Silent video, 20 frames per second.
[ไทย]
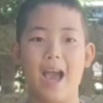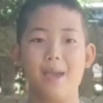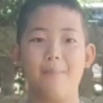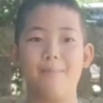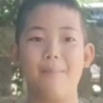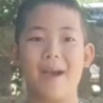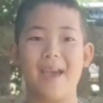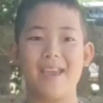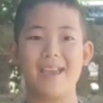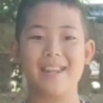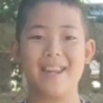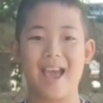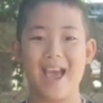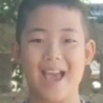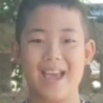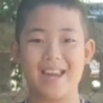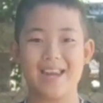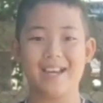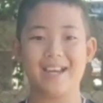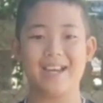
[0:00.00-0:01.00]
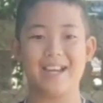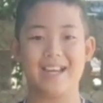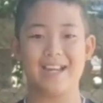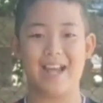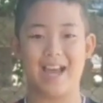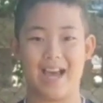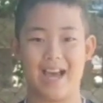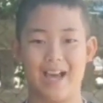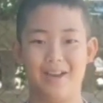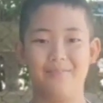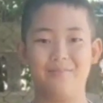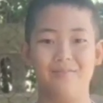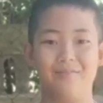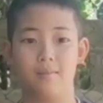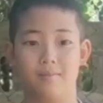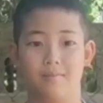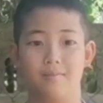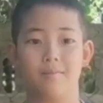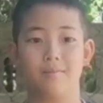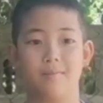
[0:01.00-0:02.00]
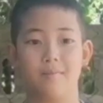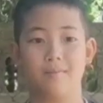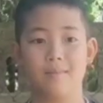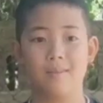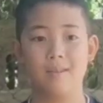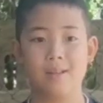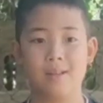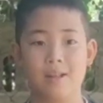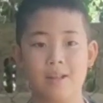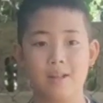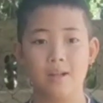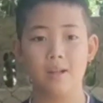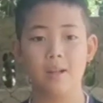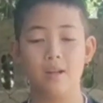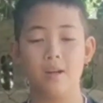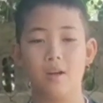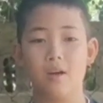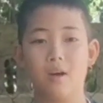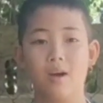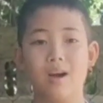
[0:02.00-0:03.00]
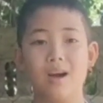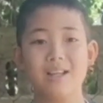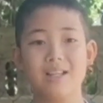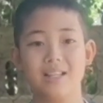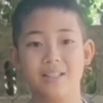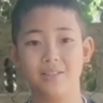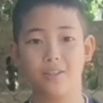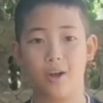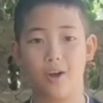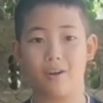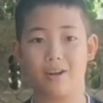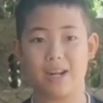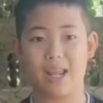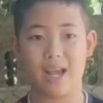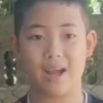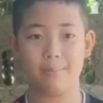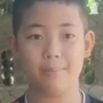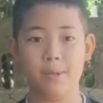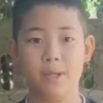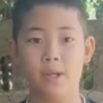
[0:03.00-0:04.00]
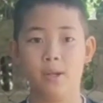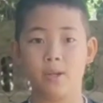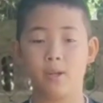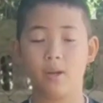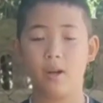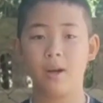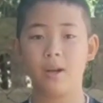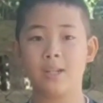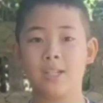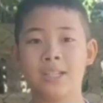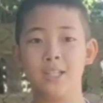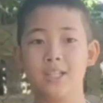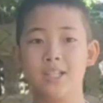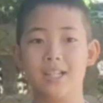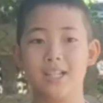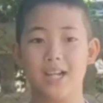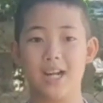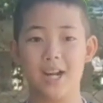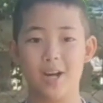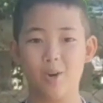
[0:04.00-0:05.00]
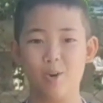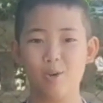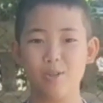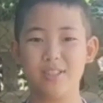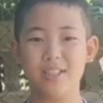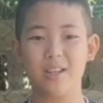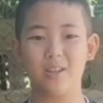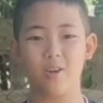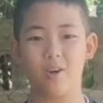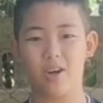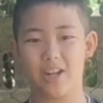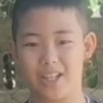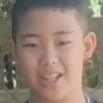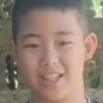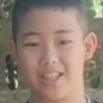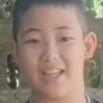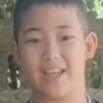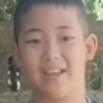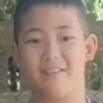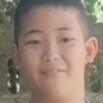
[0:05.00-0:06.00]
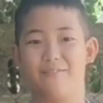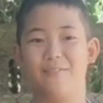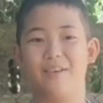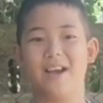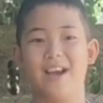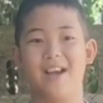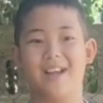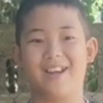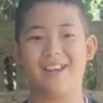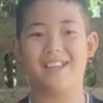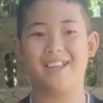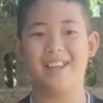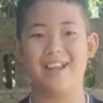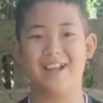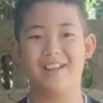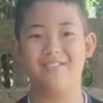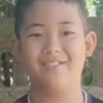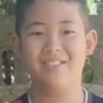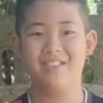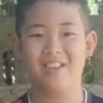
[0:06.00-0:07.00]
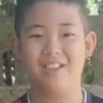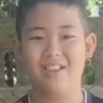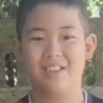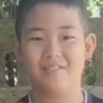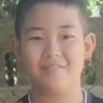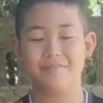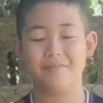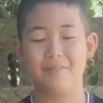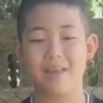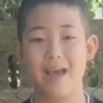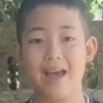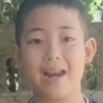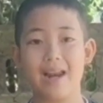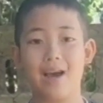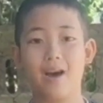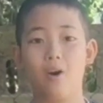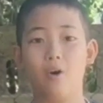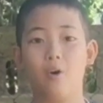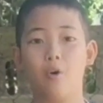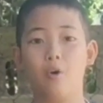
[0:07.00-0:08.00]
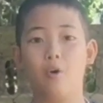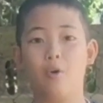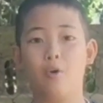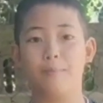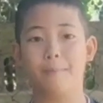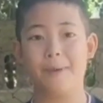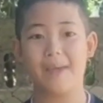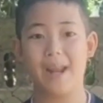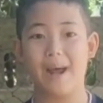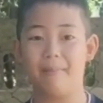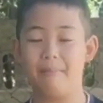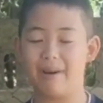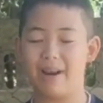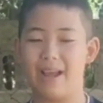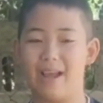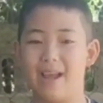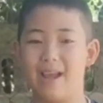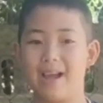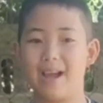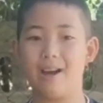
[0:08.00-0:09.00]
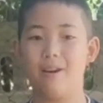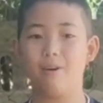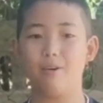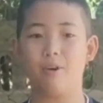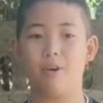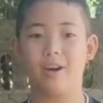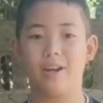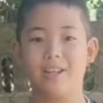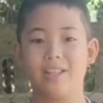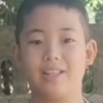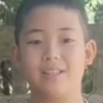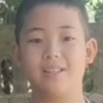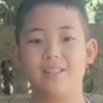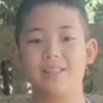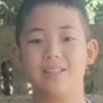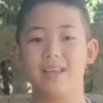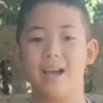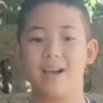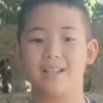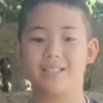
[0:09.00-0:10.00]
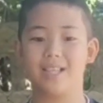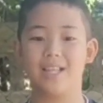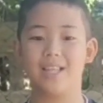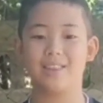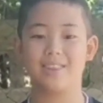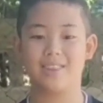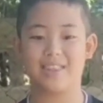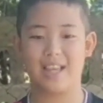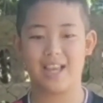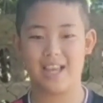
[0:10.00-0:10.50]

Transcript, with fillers: ยไปได้เลยนะครับ ข้อที่2นะครับก็คือเขาจะงอนเก่งมากเลยครับ ถ้าเราไปทำอะไรให้เขางอนอย่างเช่นตี